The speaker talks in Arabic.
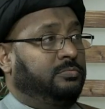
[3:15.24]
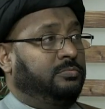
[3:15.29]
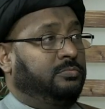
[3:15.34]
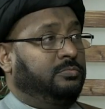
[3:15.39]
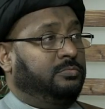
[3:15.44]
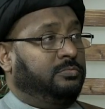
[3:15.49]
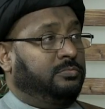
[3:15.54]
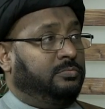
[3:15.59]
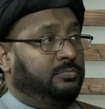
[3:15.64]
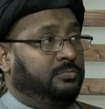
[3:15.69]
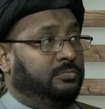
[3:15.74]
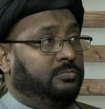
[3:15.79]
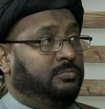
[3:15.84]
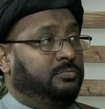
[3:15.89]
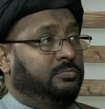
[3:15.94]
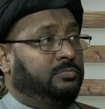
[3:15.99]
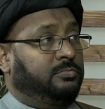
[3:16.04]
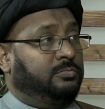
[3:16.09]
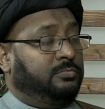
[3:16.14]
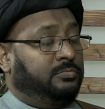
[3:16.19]
أو كلماته
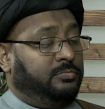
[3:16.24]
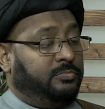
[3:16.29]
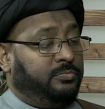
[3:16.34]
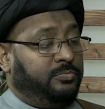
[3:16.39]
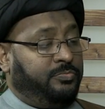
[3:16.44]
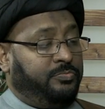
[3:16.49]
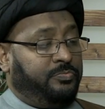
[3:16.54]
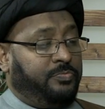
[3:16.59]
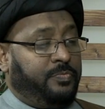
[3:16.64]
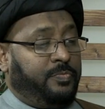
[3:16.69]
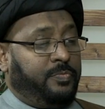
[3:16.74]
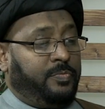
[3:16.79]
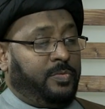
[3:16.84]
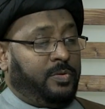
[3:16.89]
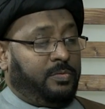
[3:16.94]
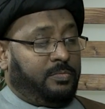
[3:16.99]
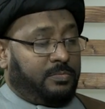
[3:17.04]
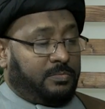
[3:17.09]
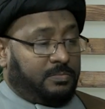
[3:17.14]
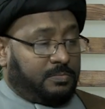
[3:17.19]
تفضل
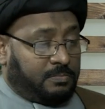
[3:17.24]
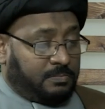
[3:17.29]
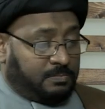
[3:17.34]
سماحة